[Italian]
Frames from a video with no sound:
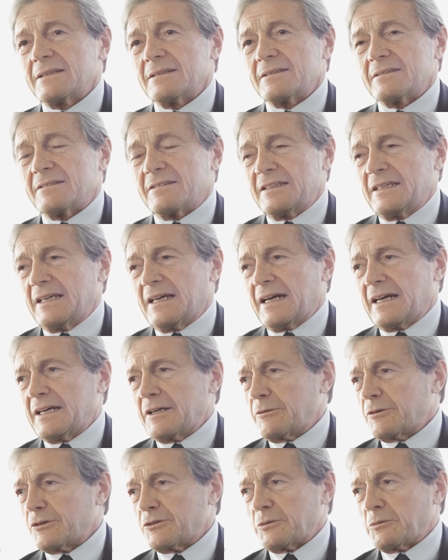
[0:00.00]
sia
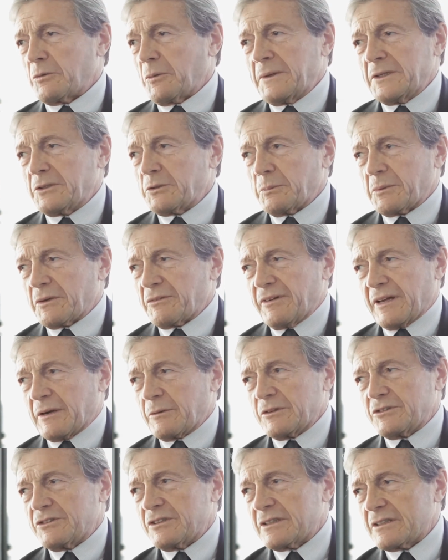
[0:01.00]
in questo momento, per fare
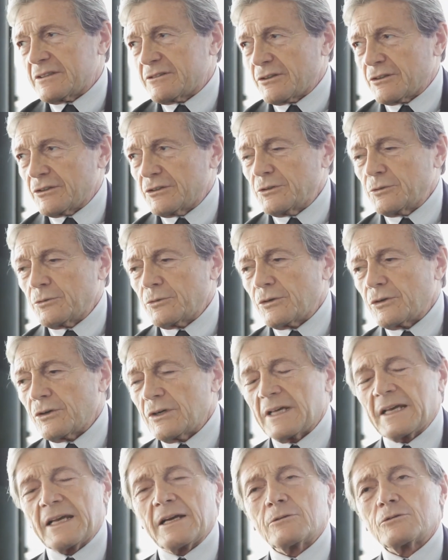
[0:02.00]
una citazione di un
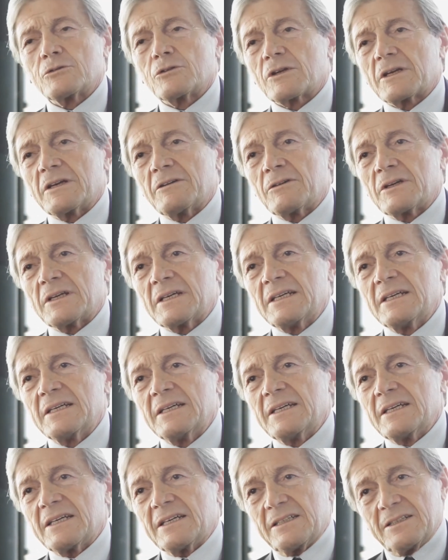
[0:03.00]
collega autorevole,
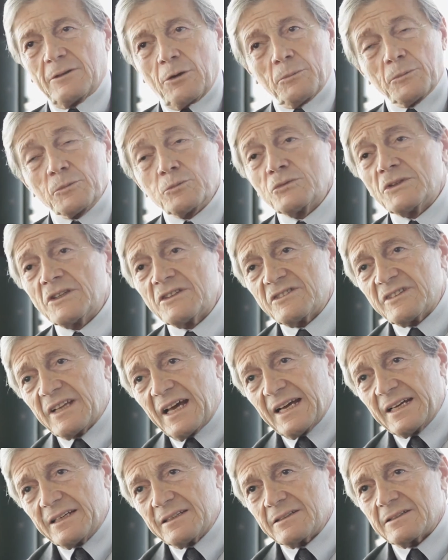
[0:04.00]
un
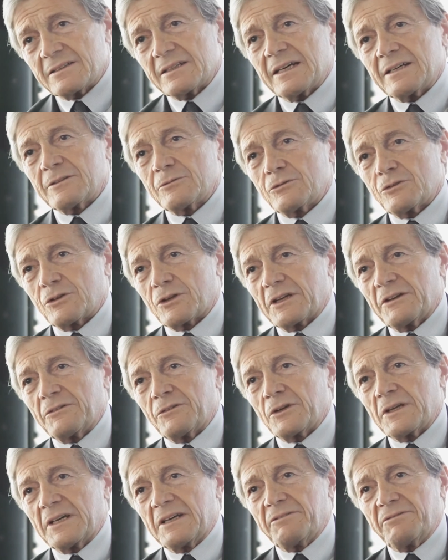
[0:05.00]
designer
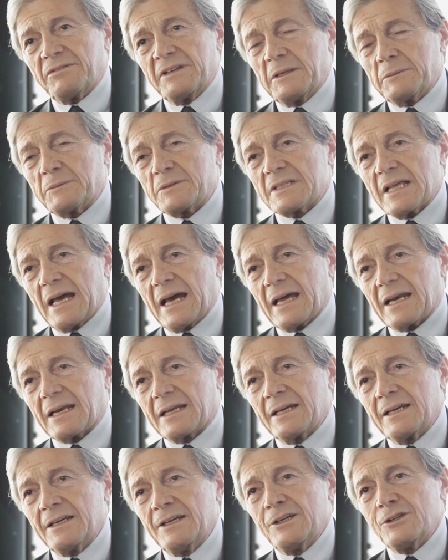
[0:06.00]
autorevole Philip
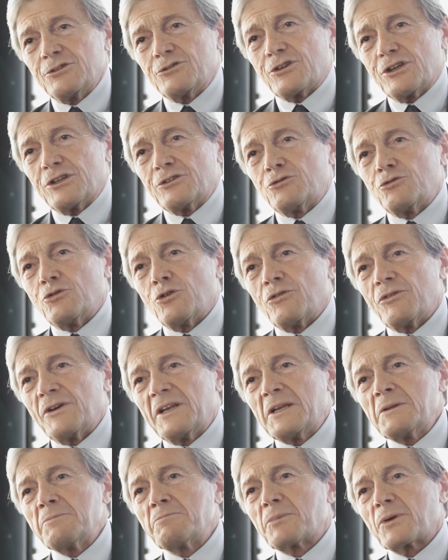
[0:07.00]
Stark, cioè dove
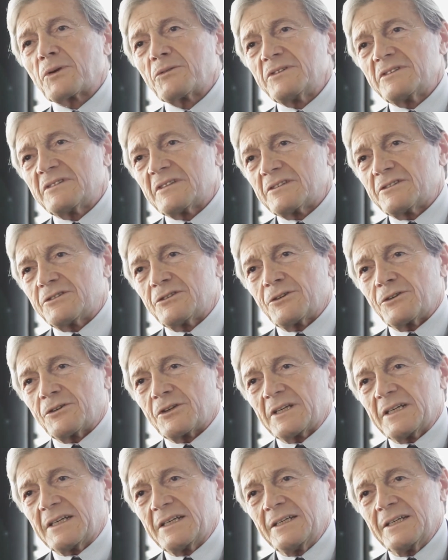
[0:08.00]

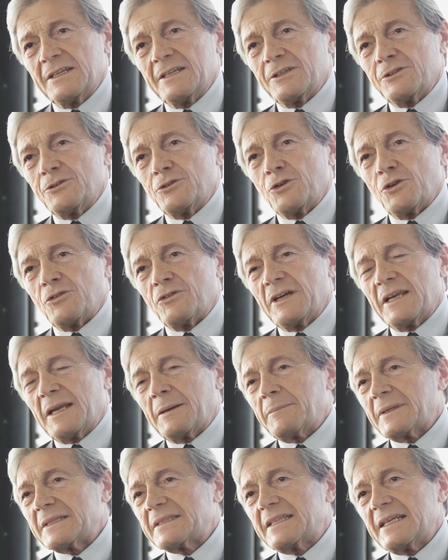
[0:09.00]
l'improvvisazione, dove la
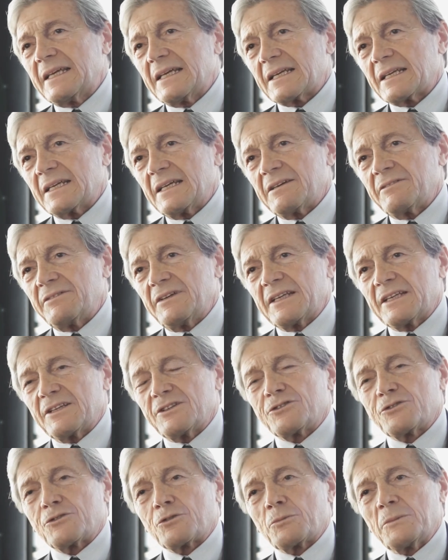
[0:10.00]
materia viene
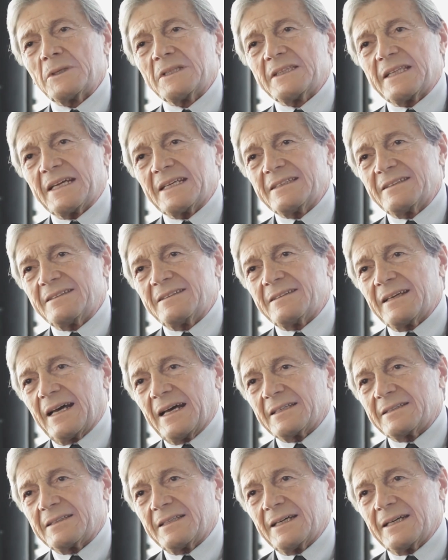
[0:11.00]

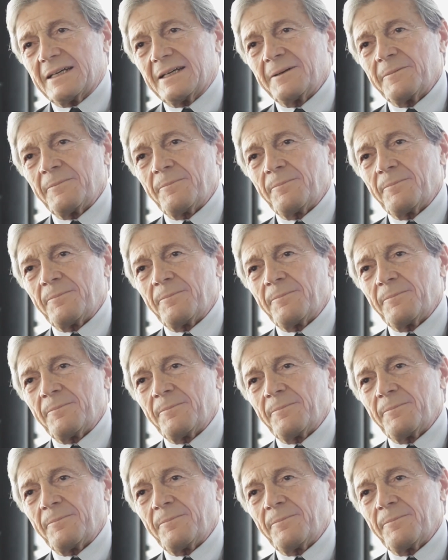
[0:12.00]
strumentalizzata